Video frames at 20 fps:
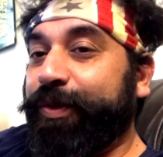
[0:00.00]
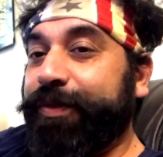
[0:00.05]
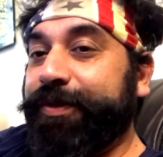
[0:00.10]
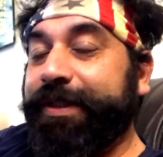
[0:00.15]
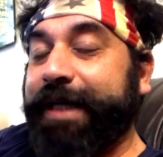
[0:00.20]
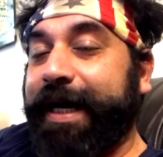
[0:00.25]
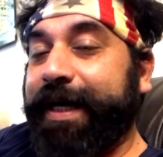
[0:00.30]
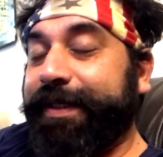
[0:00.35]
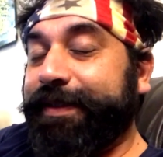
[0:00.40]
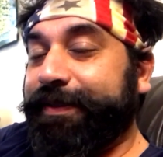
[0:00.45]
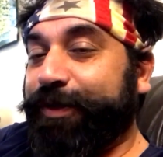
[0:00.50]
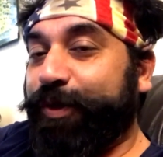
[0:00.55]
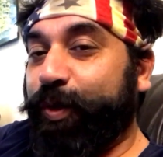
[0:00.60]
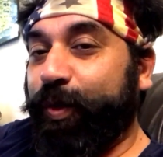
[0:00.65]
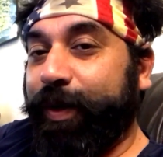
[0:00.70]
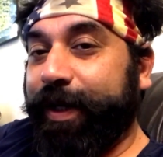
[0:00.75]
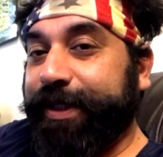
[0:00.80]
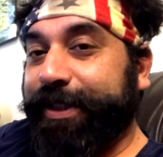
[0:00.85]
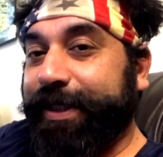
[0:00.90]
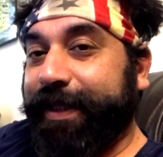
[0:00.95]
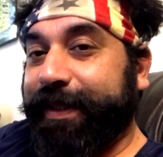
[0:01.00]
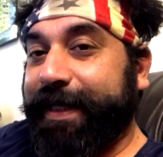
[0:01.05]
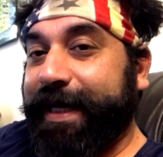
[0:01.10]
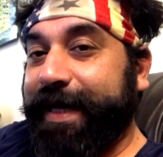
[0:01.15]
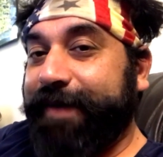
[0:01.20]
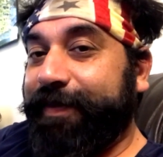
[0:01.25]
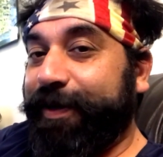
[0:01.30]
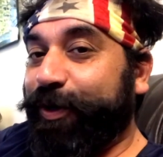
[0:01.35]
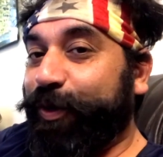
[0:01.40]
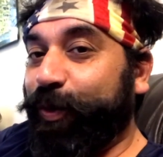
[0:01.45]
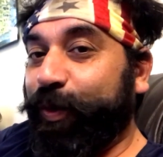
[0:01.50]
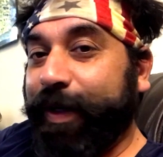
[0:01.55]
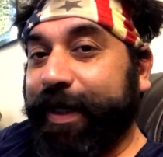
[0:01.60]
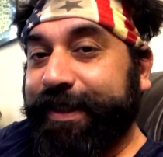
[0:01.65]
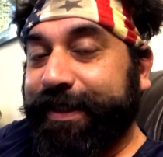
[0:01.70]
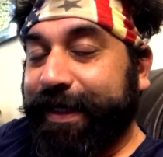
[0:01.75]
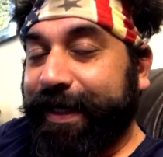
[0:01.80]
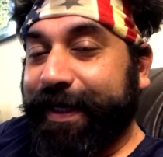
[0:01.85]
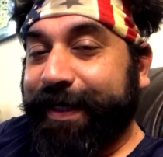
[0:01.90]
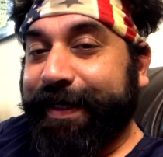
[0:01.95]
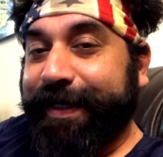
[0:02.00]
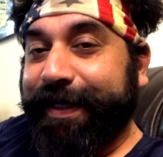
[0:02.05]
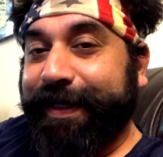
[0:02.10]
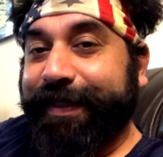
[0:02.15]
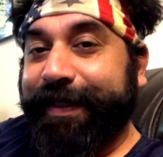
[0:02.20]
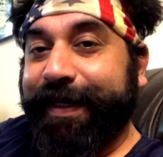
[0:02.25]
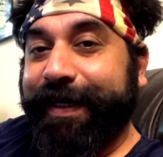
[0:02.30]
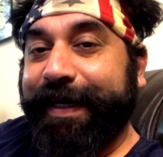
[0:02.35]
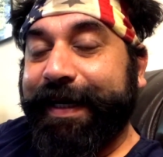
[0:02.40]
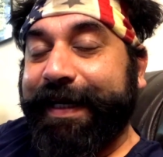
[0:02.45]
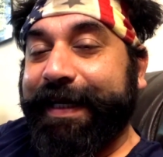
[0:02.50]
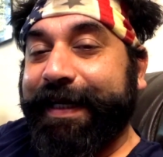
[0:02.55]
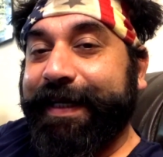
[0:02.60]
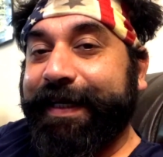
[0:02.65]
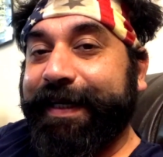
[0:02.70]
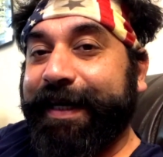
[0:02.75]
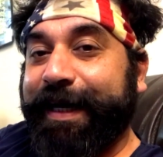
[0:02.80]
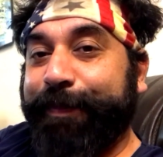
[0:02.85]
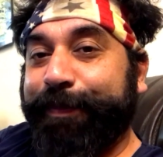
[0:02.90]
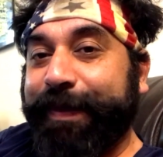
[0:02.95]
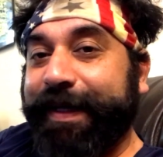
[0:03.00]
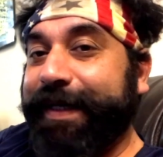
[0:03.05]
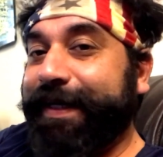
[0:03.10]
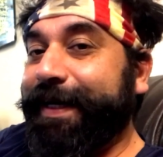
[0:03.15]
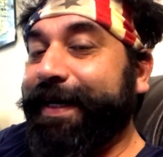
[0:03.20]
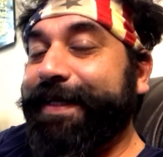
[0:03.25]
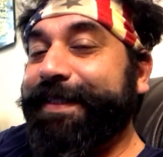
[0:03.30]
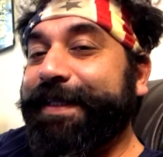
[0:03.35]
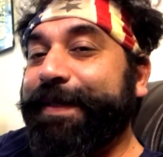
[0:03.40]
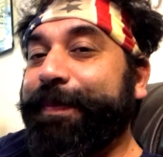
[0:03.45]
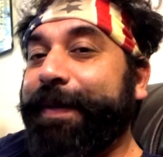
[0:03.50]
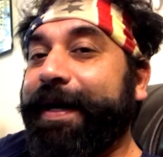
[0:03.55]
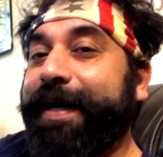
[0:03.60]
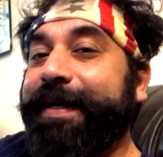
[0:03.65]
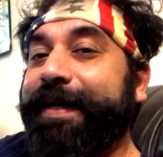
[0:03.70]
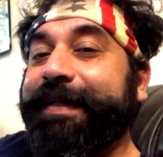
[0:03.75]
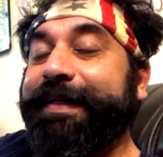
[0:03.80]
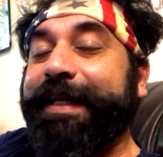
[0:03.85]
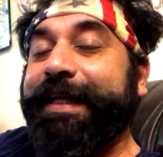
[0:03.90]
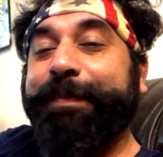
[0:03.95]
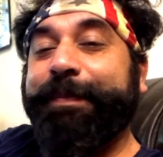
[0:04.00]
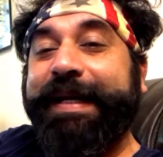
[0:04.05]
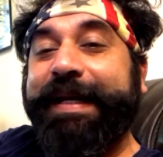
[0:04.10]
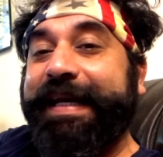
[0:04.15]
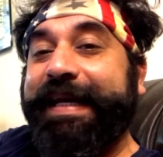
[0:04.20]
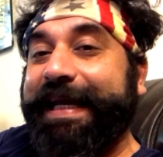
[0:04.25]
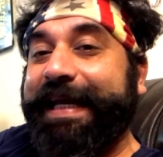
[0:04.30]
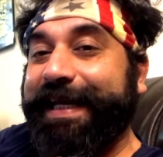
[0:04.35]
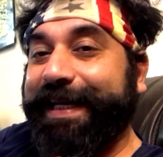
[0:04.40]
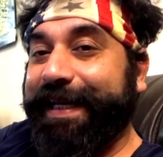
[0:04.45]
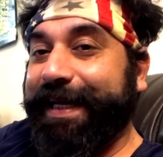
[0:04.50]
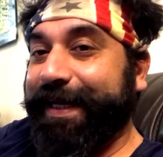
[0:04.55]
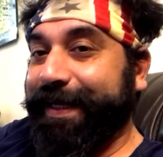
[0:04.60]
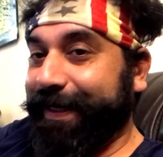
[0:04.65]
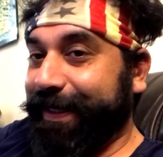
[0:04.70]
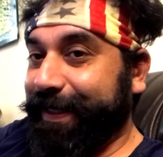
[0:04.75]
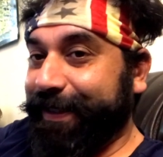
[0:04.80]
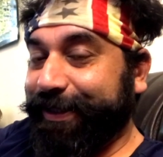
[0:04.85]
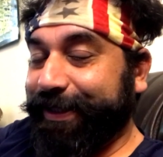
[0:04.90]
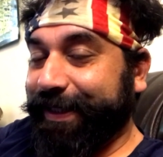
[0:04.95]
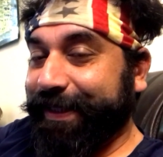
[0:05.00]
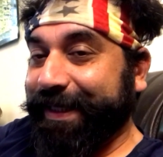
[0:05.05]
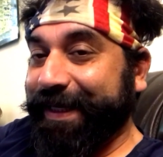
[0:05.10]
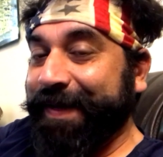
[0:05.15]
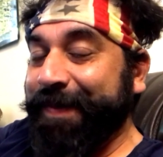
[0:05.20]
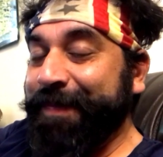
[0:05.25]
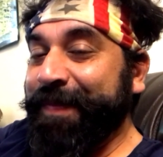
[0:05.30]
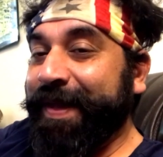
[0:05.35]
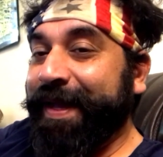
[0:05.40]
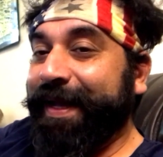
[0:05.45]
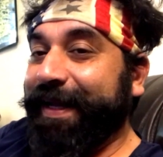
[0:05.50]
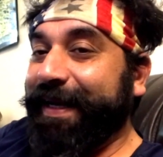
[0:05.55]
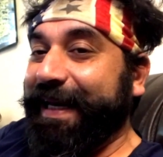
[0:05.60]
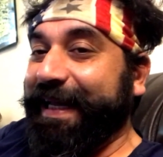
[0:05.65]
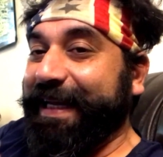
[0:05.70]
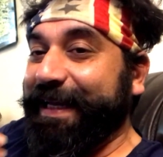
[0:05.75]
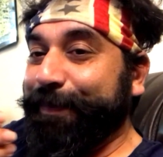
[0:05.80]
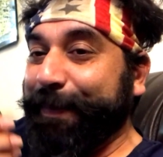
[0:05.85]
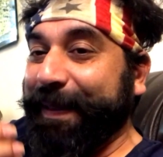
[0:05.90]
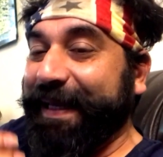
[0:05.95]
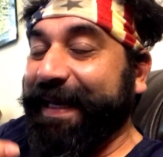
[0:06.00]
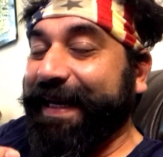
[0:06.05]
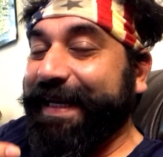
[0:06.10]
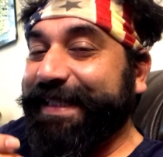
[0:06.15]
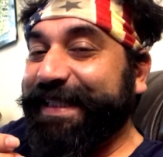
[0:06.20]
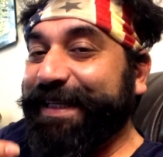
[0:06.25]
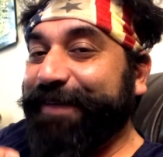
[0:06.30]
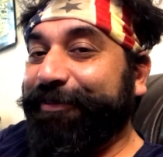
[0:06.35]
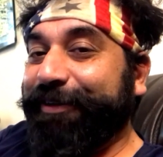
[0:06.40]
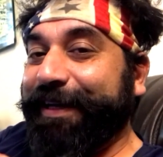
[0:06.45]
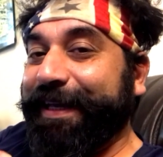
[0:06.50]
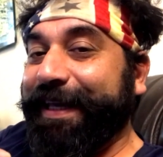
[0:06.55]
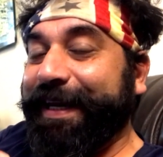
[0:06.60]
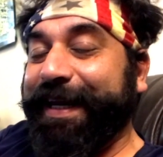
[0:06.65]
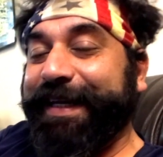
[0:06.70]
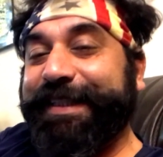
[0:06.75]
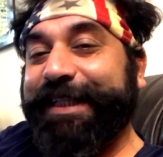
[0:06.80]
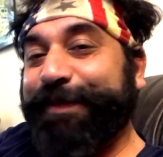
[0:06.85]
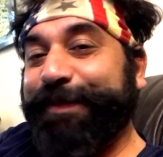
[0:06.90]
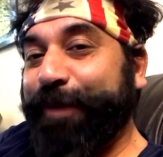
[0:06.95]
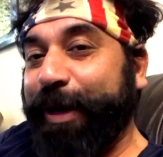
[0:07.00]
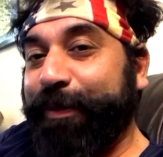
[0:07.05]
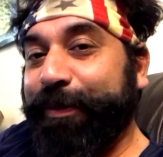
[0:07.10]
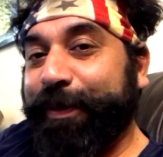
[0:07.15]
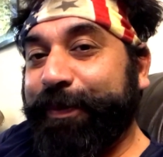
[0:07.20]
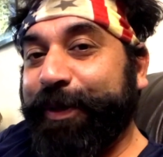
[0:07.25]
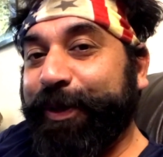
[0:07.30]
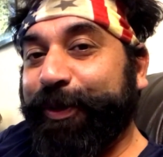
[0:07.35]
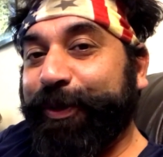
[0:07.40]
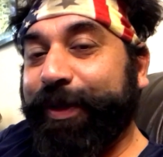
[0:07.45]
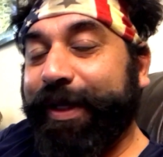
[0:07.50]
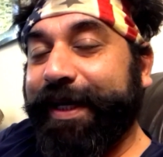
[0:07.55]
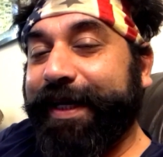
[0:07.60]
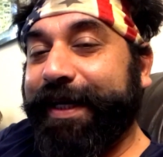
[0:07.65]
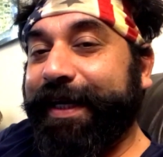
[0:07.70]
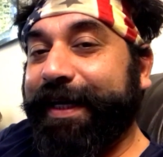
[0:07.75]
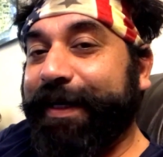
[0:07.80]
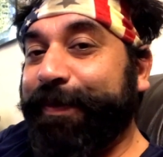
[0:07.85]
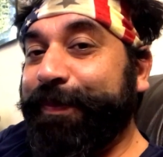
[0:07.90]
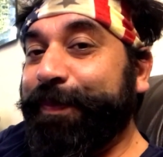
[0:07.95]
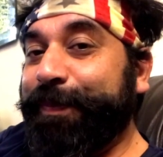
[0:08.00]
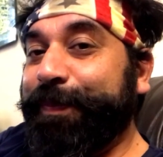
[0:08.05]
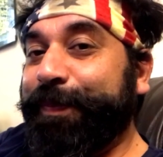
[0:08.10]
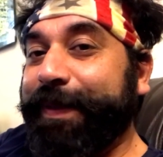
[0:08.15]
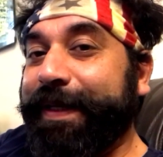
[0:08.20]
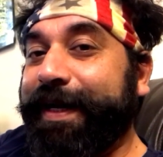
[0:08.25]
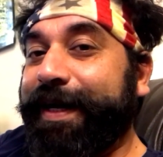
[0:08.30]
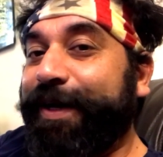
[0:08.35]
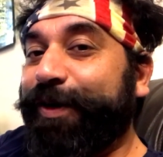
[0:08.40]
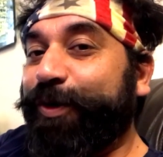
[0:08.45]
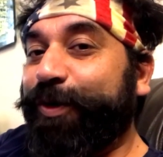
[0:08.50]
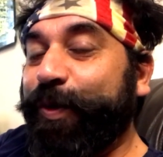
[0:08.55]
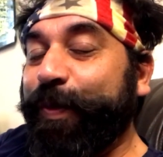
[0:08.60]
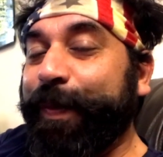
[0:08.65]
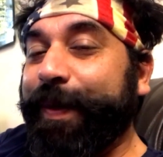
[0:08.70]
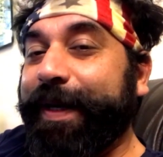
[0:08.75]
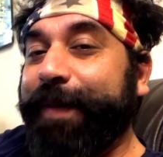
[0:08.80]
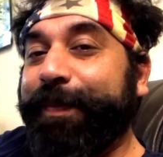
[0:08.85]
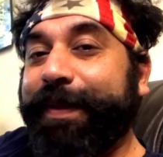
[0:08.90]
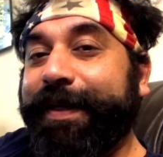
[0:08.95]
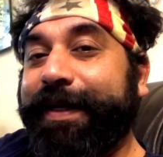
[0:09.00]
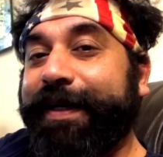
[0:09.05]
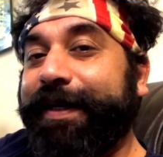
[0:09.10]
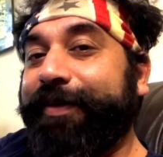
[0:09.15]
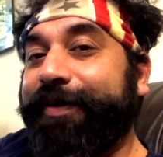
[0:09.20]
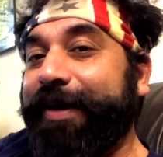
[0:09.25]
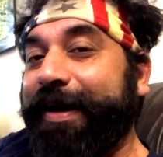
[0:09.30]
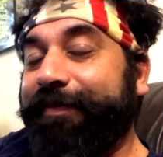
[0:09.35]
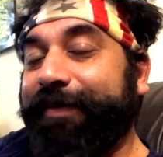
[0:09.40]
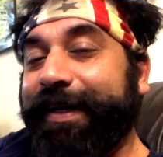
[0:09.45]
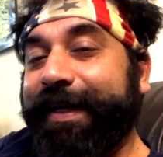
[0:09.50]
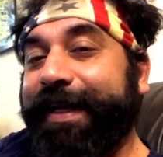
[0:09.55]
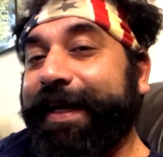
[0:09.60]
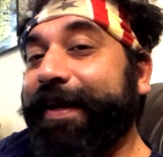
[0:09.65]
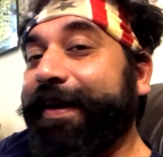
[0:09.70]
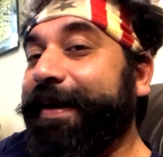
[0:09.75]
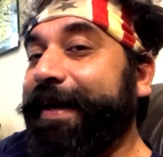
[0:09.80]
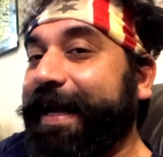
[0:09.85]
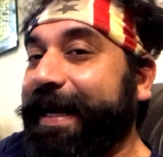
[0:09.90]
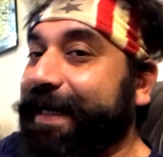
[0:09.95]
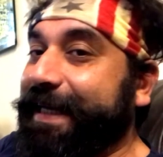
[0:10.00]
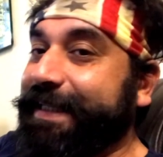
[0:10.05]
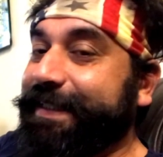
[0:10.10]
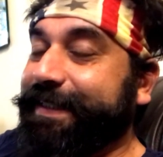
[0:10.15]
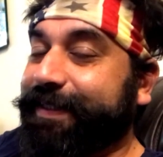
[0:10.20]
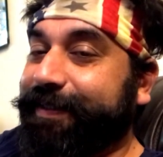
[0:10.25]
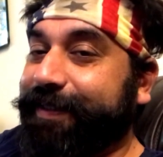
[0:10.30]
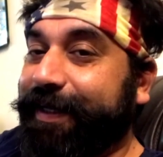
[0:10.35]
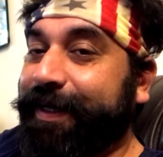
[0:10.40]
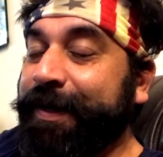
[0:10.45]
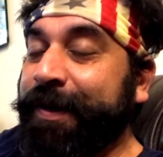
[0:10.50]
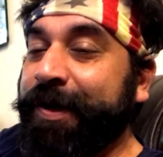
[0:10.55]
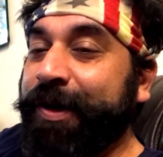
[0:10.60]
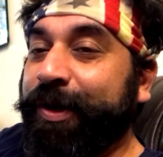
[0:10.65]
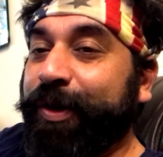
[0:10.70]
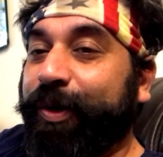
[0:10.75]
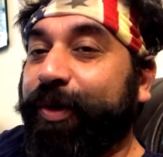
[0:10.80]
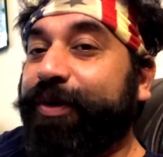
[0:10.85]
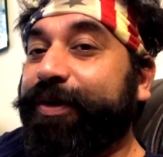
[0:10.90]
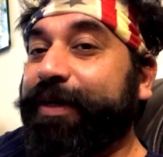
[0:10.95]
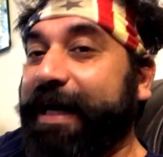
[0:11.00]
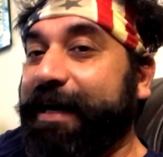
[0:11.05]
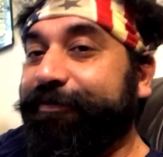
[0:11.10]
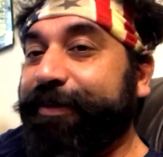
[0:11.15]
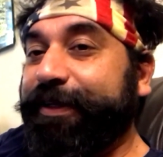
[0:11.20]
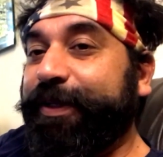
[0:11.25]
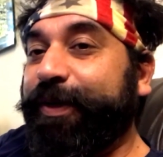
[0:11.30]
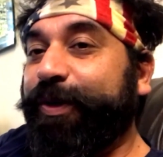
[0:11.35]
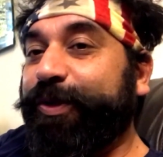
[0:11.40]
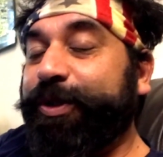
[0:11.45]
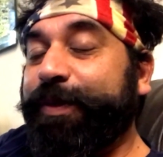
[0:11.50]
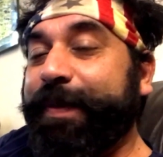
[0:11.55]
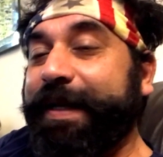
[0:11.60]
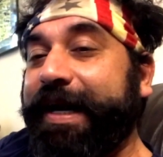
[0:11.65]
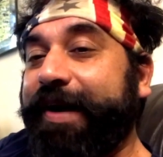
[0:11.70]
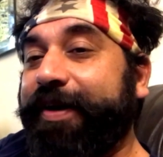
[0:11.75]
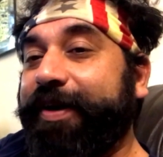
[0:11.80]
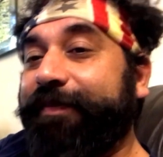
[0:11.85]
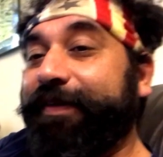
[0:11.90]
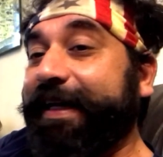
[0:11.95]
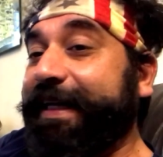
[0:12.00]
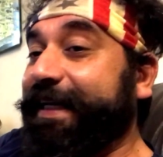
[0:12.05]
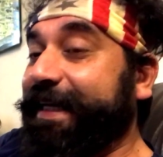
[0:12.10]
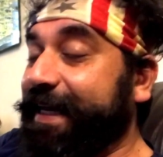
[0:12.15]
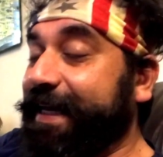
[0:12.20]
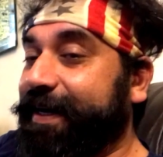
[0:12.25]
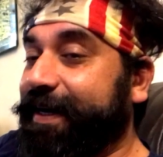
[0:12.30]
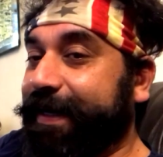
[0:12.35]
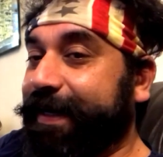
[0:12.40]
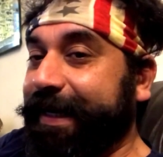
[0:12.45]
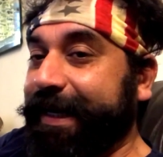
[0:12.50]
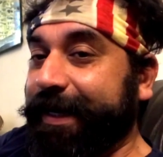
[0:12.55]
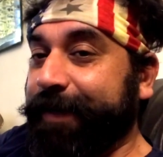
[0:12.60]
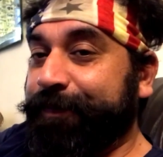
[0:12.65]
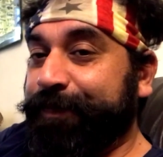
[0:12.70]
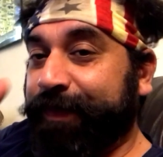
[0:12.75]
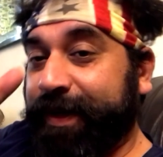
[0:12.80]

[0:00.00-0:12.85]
जहाँ कूलर चलता है वहाँ कूलर चला के रहते हैं लेकिन अपने घर से बाहर दिन में नहीं निकलना चाहते हैं लेकिन मेरे इस फ़कीर के साथ प्रॉब्लम ये होती है कि हम बिना घूमे बिना ट्रैवल किए रह नहीं सकते और काफ़ी दिनों से मैंने ट्रैवल किया नहीं है